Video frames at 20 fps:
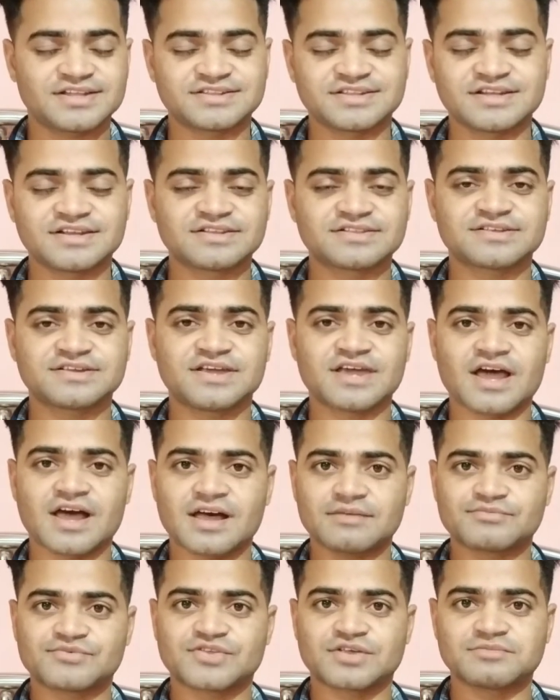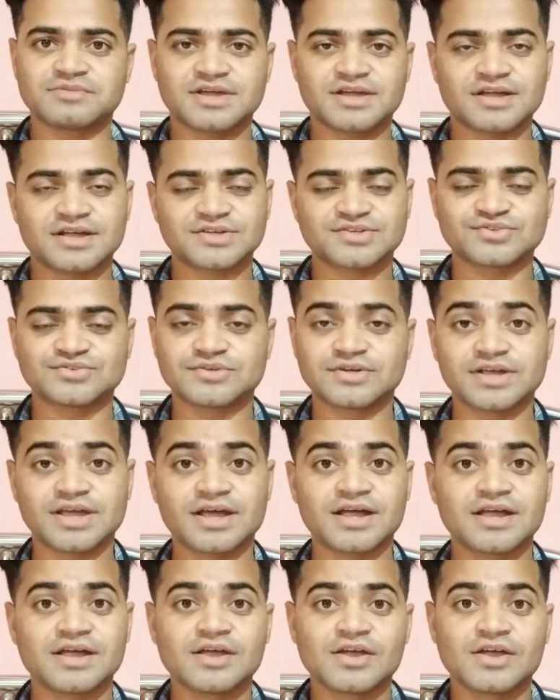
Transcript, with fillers: दिल से आप सभी का शुक्रिया